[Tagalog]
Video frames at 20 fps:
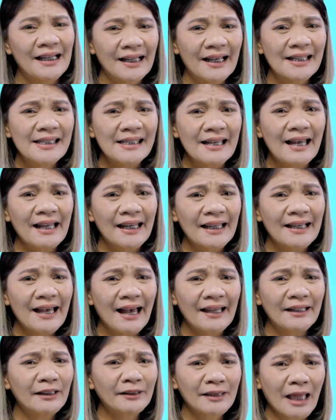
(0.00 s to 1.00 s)
Kasing
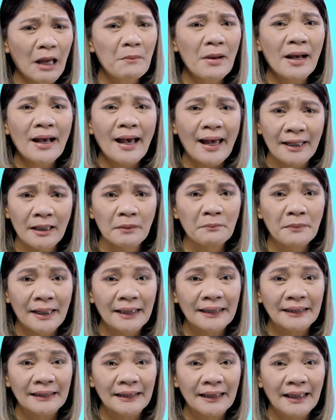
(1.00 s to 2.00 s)
halaga ng tamang
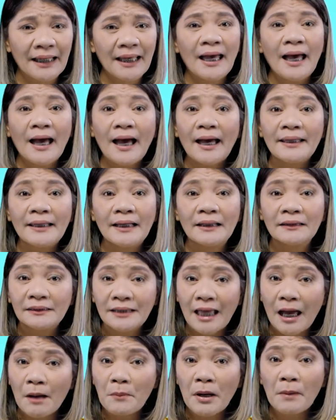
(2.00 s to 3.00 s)
kaalaman ay ang
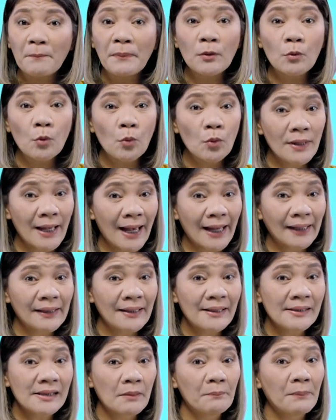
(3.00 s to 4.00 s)
tamang
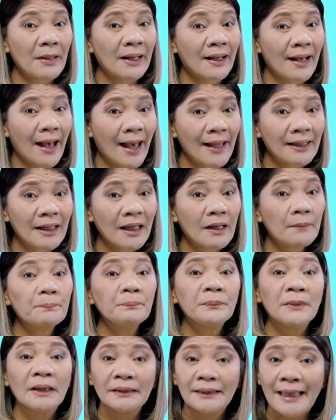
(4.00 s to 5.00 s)
pag-uugali sa
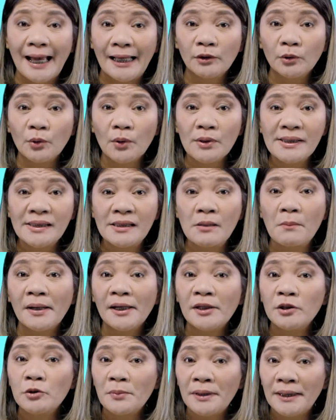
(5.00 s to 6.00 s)
pagkalap ng datos ng mga
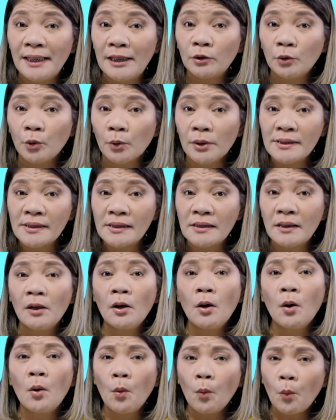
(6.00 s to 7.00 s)
enumerators
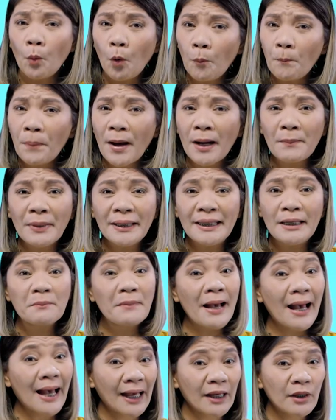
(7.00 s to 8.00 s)
upang maging
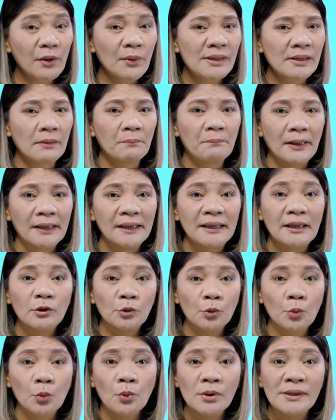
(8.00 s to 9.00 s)
maayos ang
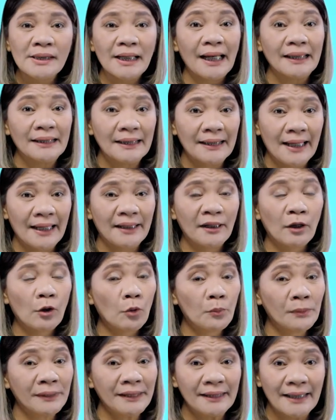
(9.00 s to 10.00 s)
pakikitungo sa kanila ng
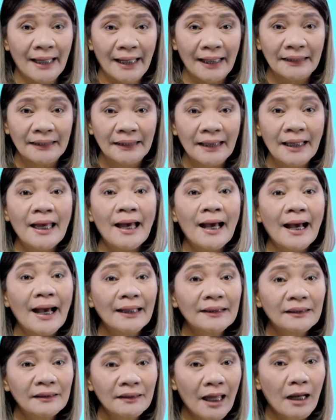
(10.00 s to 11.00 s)
komunidad
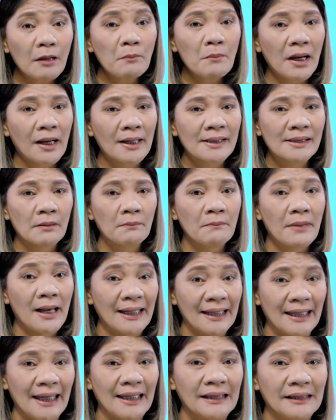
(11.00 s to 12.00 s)
at ng mga
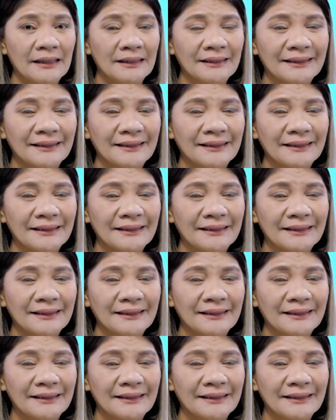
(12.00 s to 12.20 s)
sambahayan.